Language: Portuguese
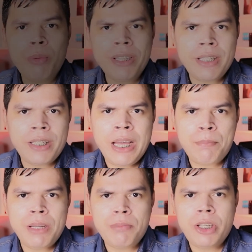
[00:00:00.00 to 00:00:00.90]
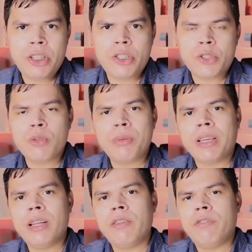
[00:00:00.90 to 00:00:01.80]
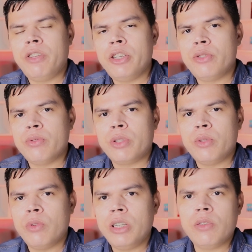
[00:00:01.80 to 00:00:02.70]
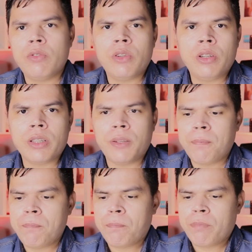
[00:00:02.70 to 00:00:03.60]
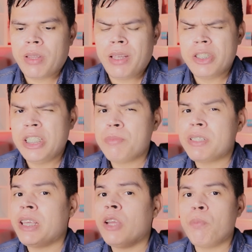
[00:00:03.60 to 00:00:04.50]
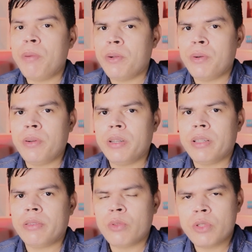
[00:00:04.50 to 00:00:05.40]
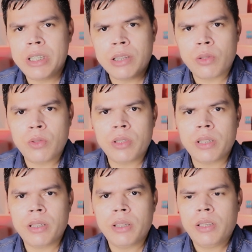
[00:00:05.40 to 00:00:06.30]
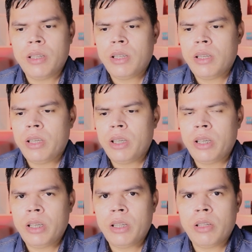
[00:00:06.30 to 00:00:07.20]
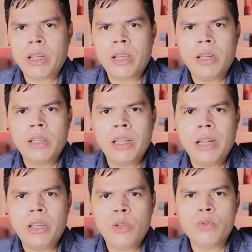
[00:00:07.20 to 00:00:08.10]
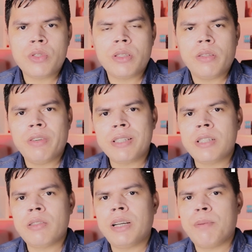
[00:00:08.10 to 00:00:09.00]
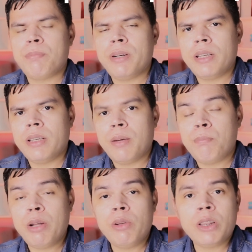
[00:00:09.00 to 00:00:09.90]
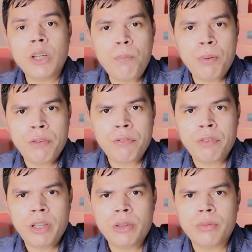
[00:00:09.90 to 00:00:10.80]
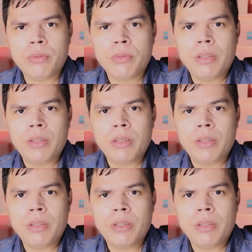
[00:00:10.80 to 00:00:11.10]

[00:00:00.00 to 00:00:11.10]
comentar aqui rapidamente sobre aquele vídeo que o Lino Vlog, eh, digamos assim, recuperou, né? Trouxe à tona é, daquele da Nilce fazendo campanha para o então prefeito,